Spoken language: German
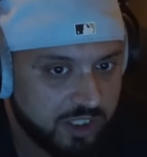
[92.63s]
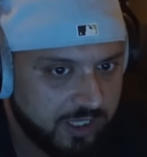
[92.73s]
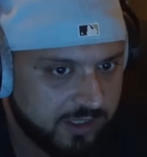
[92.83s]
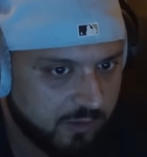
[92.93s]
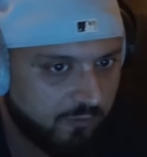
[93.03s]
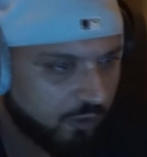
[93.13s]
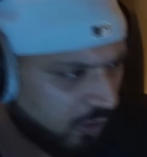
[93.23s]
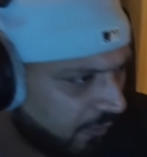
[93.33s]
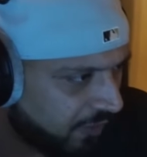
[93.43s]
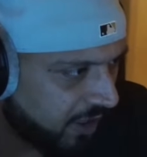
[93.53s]
da jetzt sofort
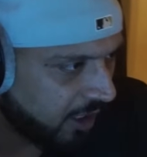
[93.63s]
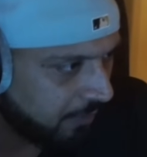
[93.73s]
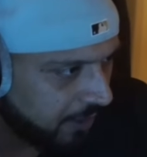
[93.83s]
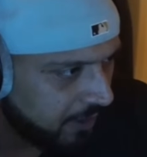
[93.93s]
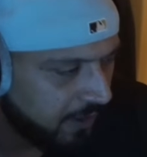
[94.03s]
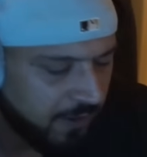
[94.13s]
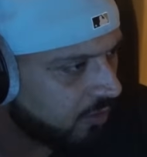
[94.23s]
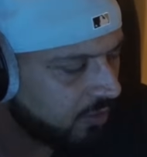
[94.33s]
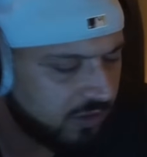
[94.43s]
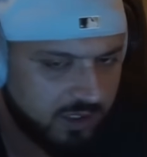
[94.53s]
draufgegangen bin.
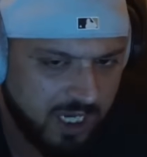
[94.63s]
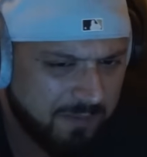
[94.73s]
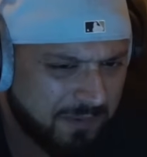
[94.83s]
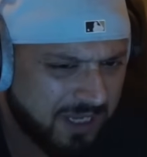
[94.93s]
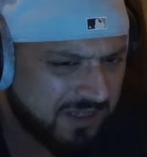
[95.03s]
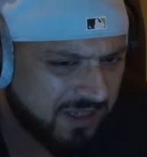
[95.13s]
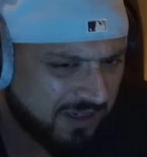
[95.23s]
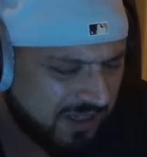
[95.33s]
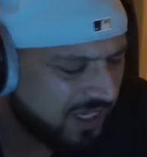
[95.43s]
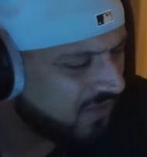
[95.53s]
Und ihr habt gestern
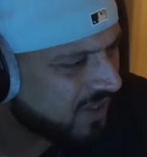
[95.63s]
gesehen,